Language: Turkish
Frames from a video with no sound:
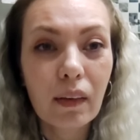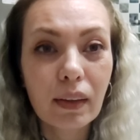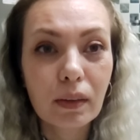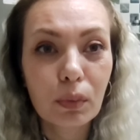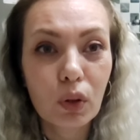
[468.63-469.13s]
Evet
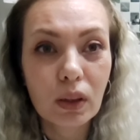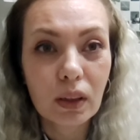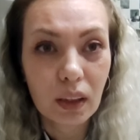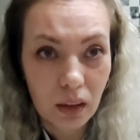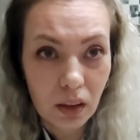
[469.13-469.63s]
burası
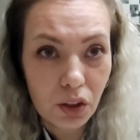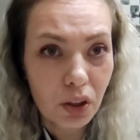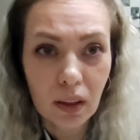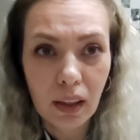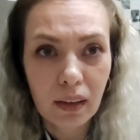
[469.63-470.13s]
iyi.
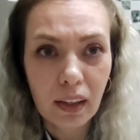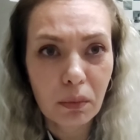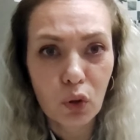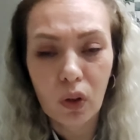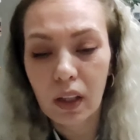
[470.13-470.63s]
Işık da iyi değil
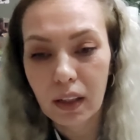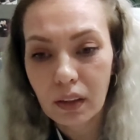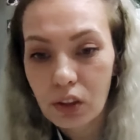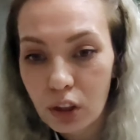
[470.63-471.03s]
mi? Çok karanlık